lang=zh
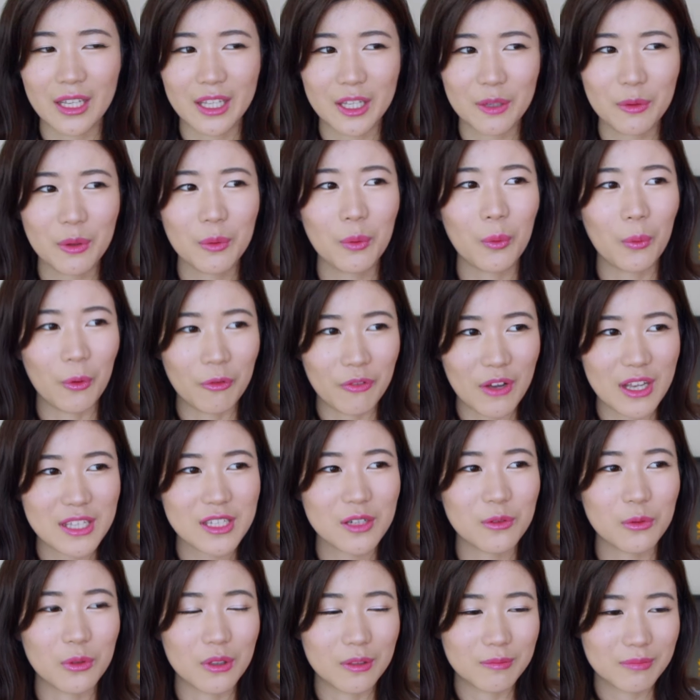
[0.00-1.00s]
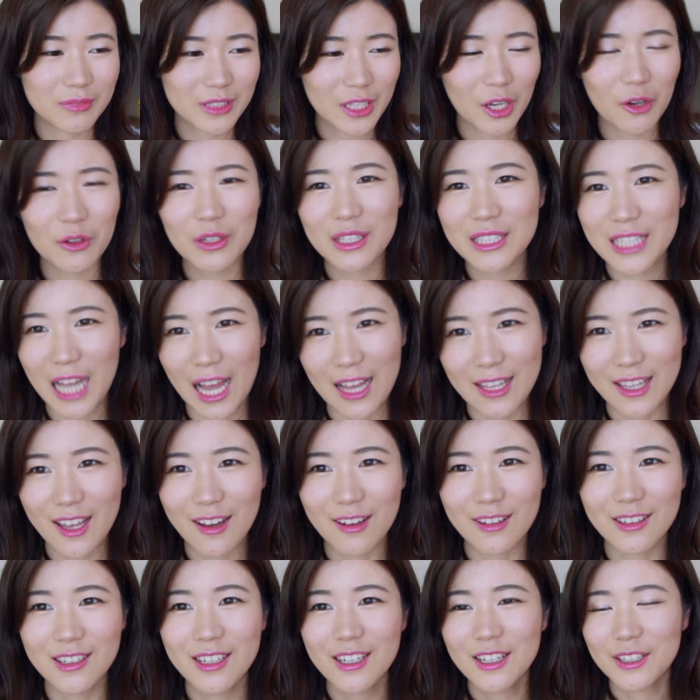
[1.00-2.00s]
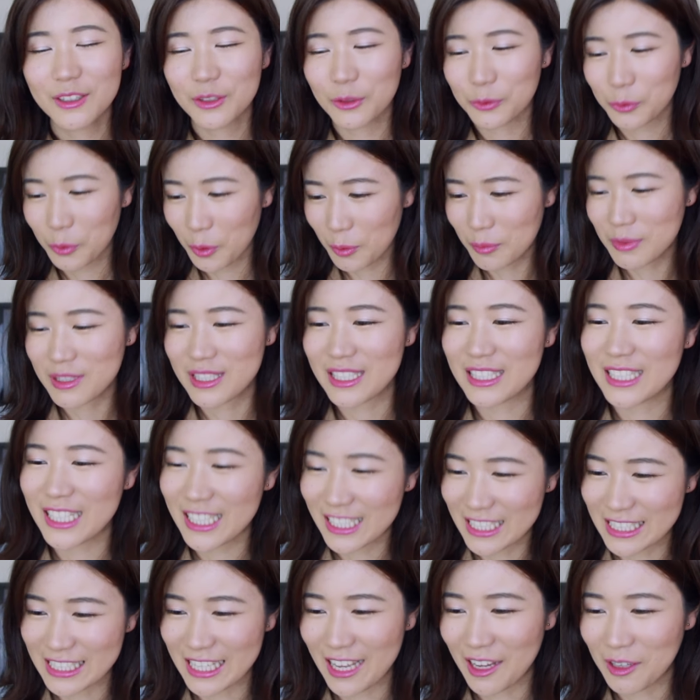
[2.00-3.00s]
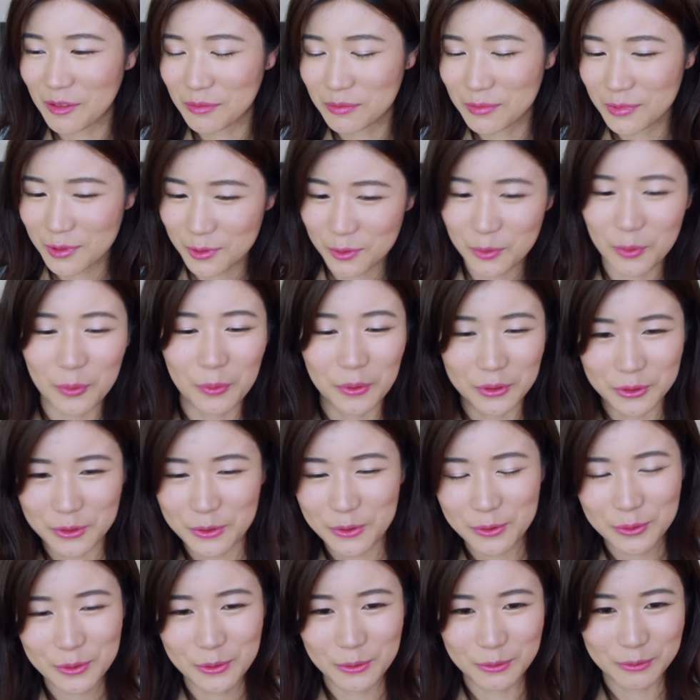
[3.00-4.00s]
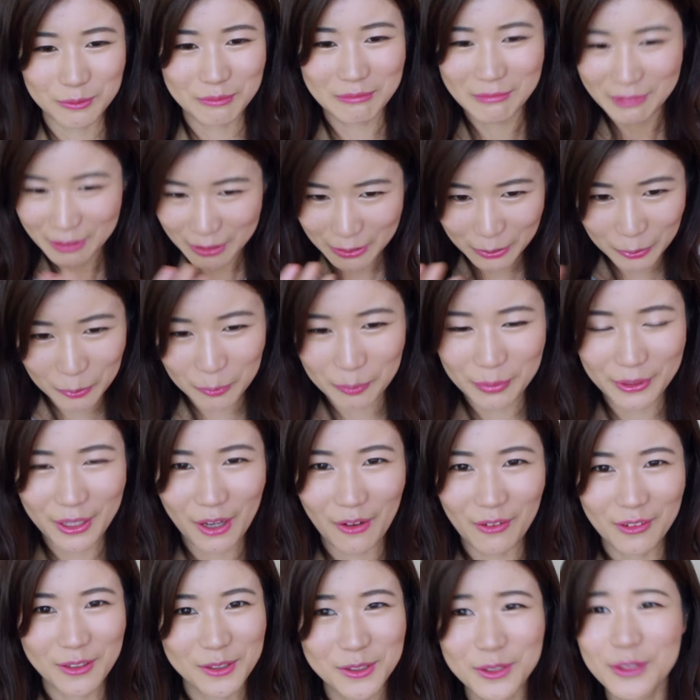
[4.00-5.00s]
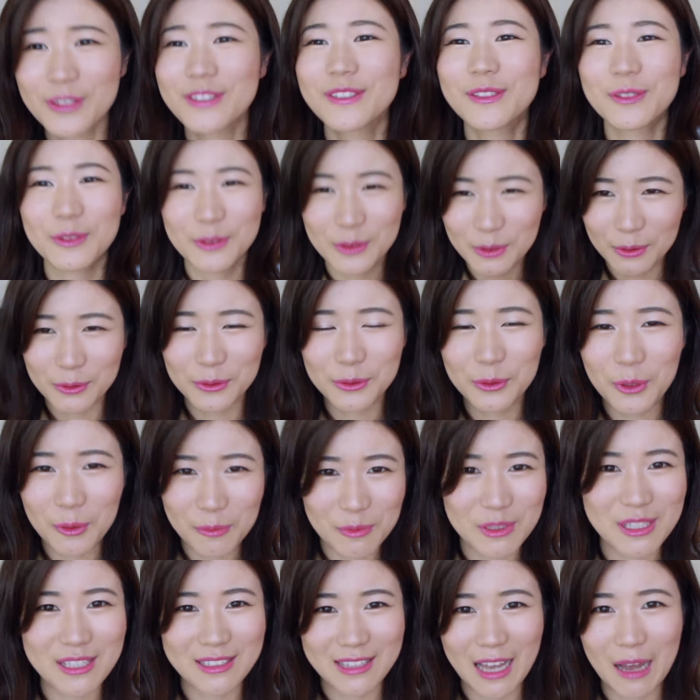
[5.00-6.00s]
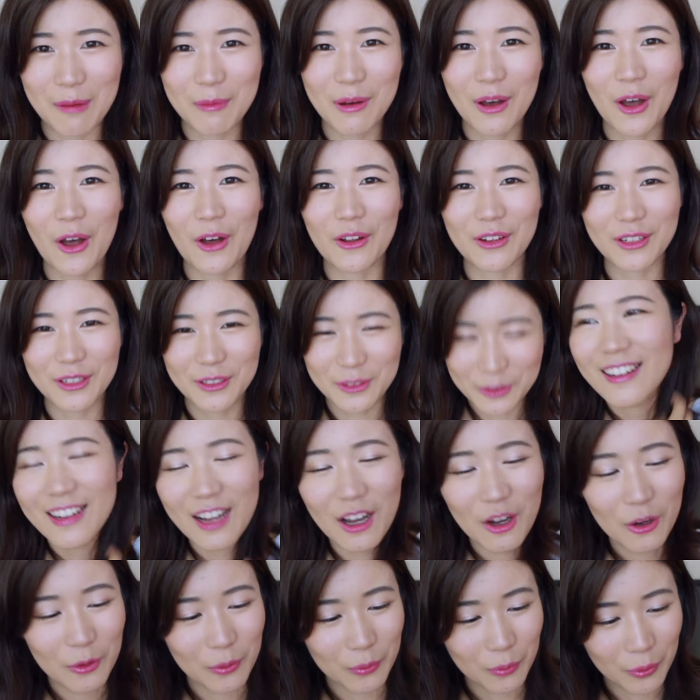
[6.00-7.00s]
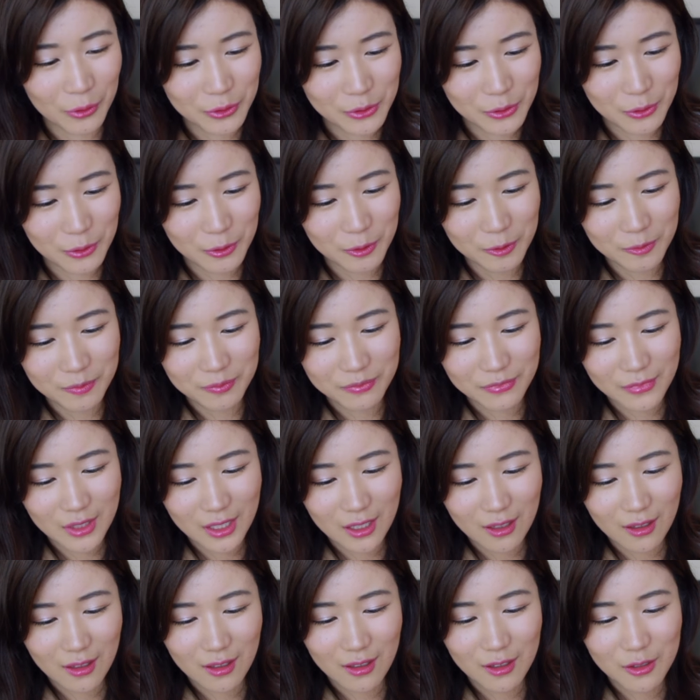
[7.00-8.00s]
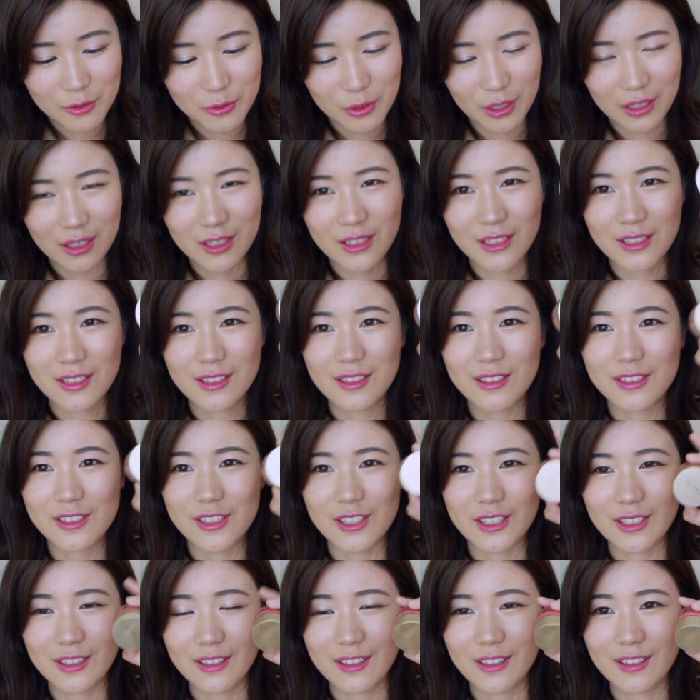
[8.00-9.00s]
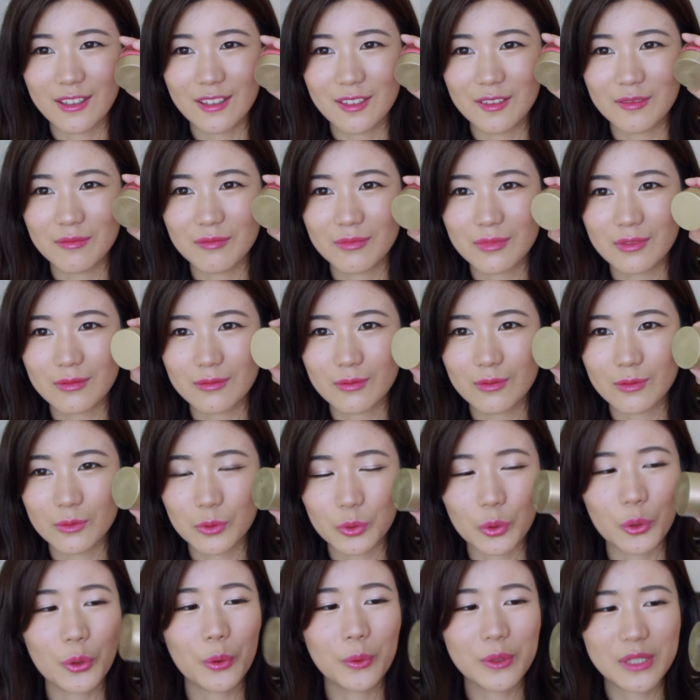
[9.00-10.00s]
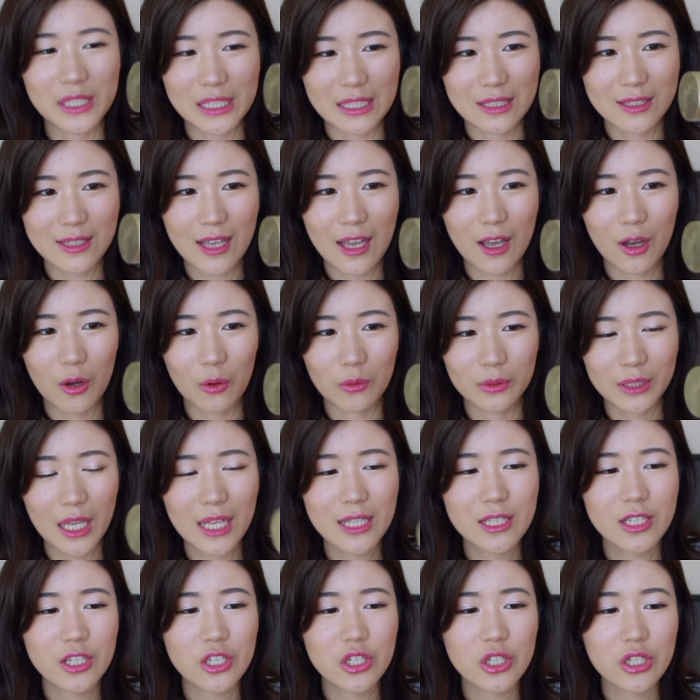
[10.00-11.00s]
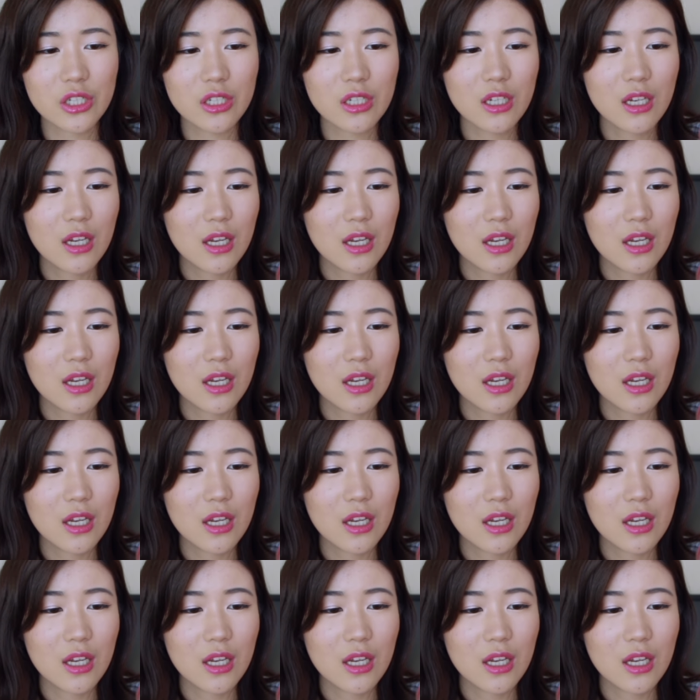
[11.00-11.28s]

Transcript: 因为我发现我挑了哪样都对不起另一样，所以我就都不要就都对不起他们好了，然后我就选了一个这个多用型腮红，它其实。